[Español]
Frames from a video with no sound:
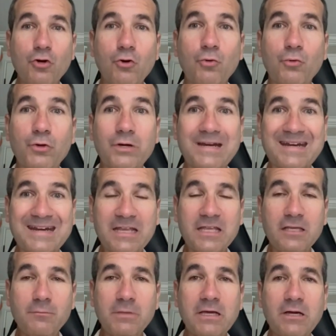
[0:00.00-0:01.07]
un
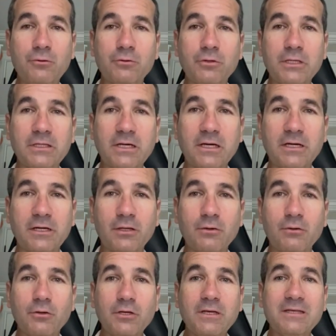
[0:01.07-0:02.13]
régimen
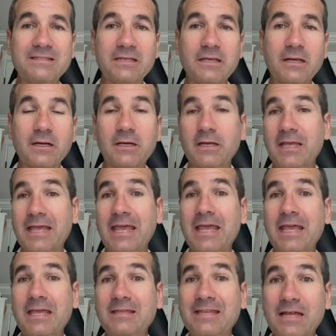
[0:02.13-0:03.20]
autoritario ser
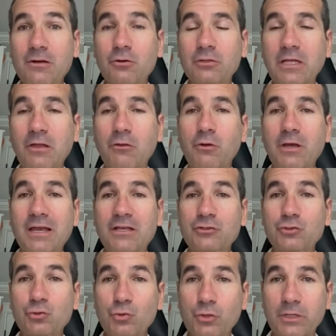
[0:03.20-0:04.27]
eh, derrotado en
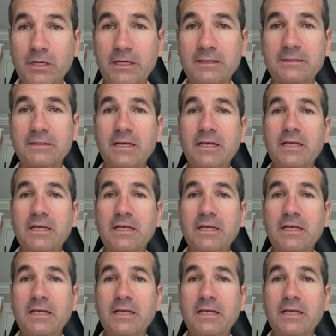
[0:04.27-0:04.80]
las urnas.